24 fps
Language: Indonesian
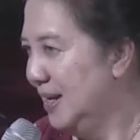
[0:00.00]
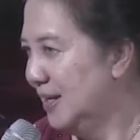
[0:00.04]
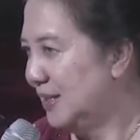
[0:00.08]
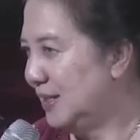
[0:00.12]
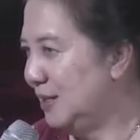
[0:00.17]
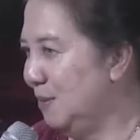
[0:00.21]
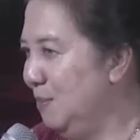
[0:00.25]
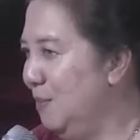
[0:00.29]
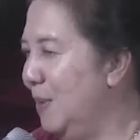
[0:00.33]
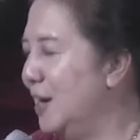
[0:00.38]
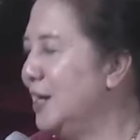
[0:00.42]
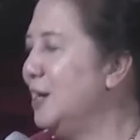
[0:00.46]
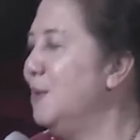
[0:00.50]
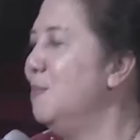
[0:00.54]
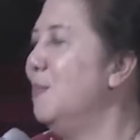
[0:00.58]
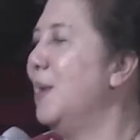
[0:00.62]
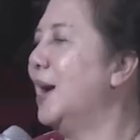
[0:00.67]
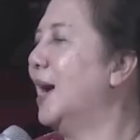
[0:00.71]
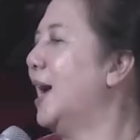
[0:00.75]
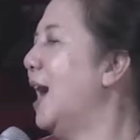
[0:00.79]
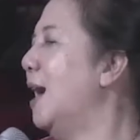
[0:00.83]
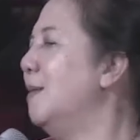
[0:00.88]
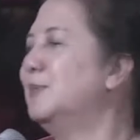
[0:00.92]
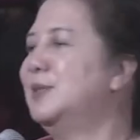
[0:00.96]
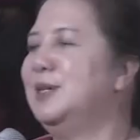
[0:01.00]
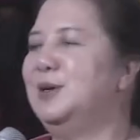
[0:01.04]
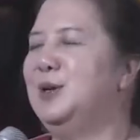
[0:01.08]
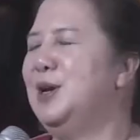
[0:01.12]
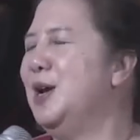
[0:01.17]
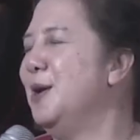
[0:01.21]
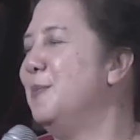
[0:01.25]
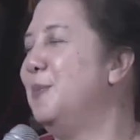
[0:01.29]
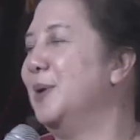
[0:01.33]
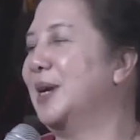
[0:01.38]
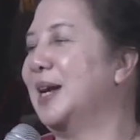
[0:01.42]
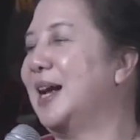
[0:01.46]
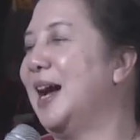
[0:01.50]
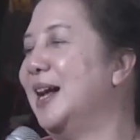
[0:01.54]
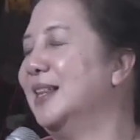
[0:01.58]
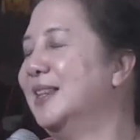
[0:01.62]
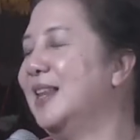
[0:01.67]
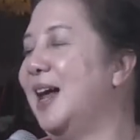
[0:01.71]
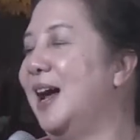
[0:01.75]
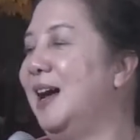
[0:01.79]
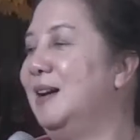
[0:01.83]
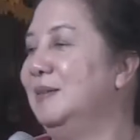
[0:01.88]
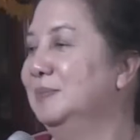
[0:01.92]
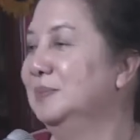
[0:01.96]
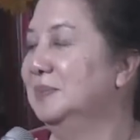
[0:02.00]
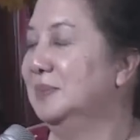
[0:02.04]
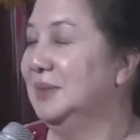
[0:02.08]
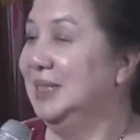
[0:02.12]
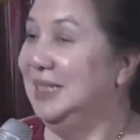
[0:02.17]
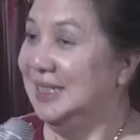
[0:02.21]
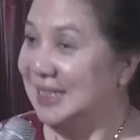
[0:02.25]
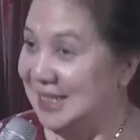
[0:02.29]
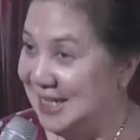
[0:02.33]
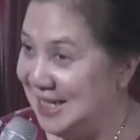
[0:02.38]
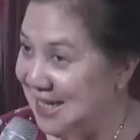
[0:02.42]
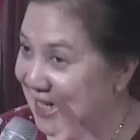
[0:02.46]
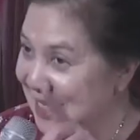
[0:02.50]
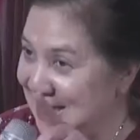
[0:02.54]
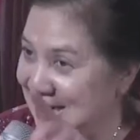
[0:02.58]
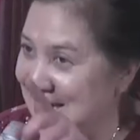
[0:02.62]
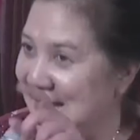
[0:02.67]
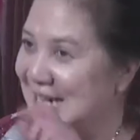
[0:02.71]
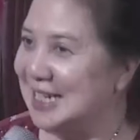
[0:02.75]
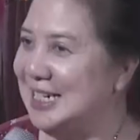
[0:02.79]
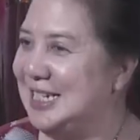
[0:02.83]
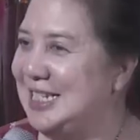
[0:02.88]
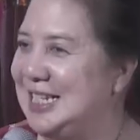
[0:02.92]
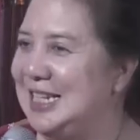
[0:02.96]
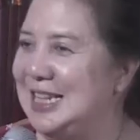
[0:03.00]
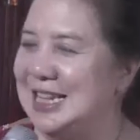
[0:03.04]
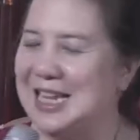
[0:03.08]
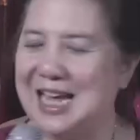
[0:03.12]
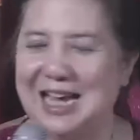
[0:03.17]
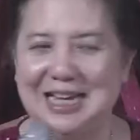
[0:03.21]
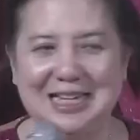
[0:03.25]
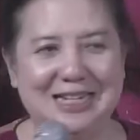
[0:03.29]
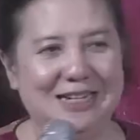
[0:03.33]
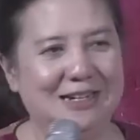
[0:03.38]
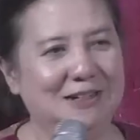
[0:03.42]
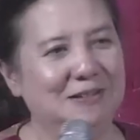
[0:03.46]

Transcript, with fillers: Sembari make up sendiri berkata, ini yang dicintai.